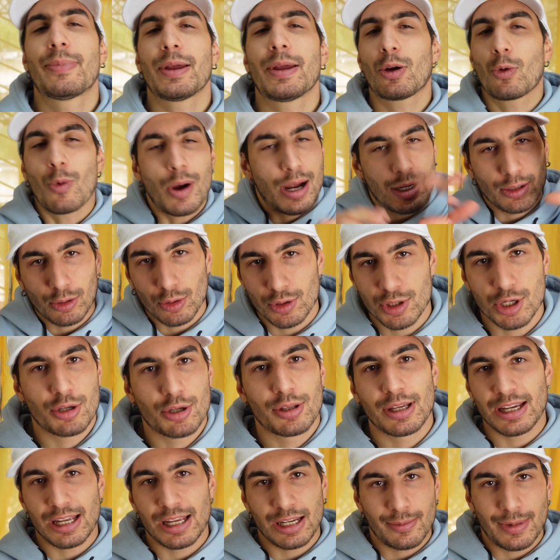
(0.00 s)
per quanto siano
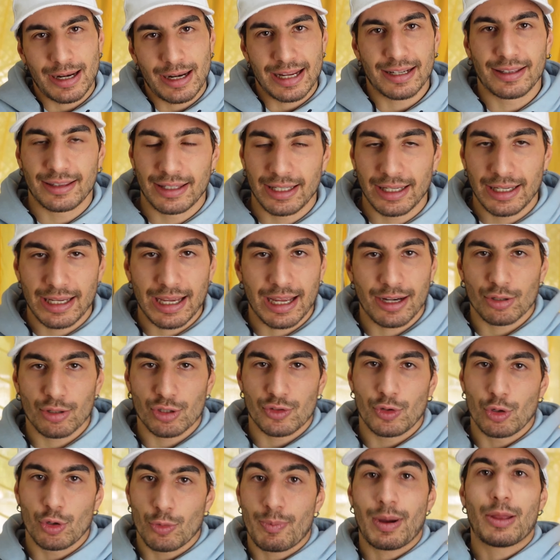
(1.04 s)
degli animaletti che hanno
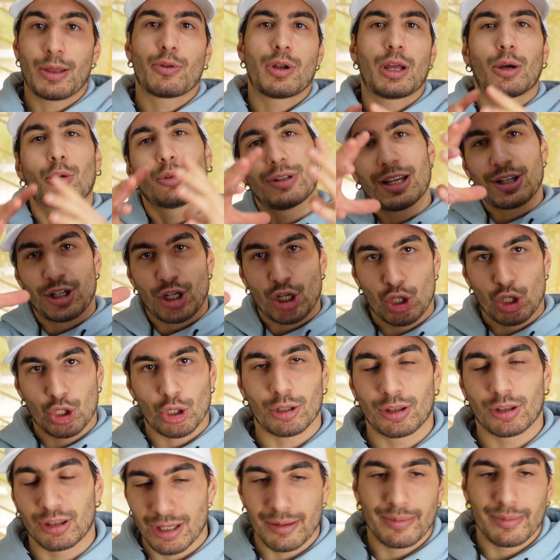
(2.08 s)
sviluppato una coda
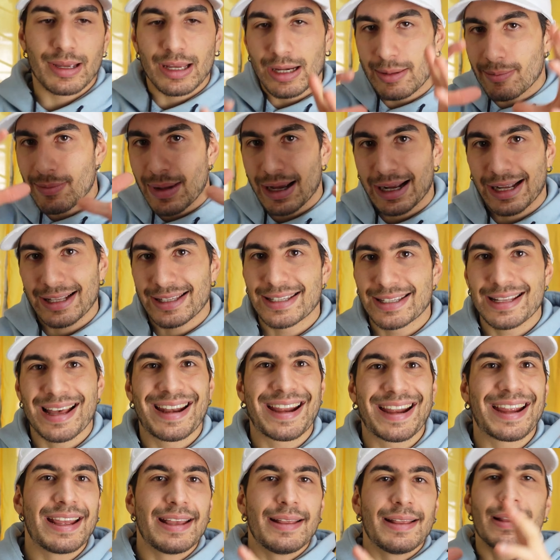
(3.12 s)
cicciotta per
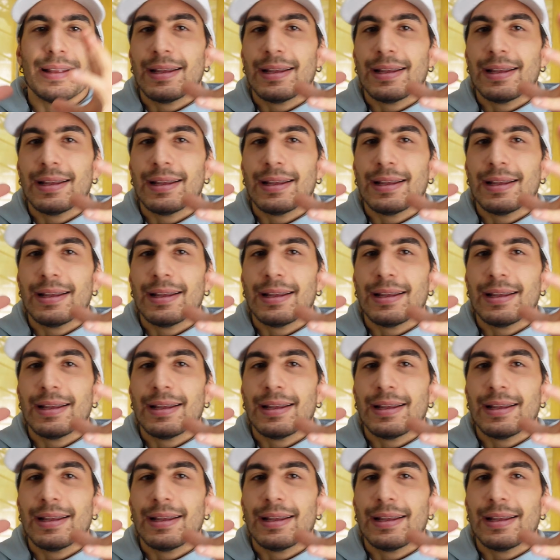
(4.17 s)
immagazzinare